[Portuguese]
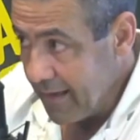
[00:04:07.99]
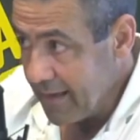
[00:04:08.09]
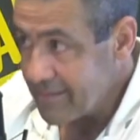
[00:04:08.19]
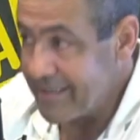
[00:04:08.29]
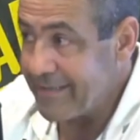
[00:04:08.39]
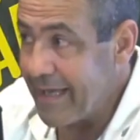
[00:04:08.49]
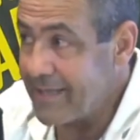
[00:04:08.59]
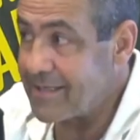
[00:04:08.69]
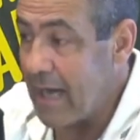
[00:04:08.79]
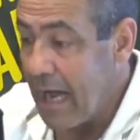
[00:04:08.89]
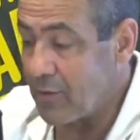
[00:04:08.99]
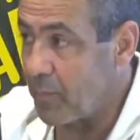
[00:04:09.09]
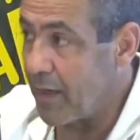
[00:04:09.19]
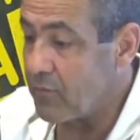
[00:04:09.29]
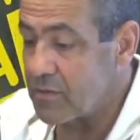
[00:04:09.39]
É, se desse errado
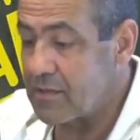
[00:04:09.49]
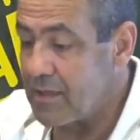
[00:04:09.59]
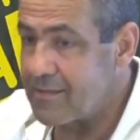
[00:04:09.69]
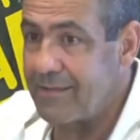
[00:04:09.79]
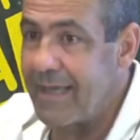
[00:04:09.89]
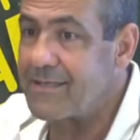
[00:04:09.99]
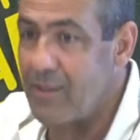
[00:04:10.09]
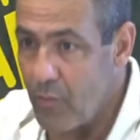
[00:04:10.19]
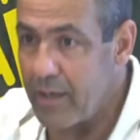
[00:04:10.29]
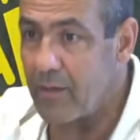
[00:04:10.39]
para você, se desse ruim,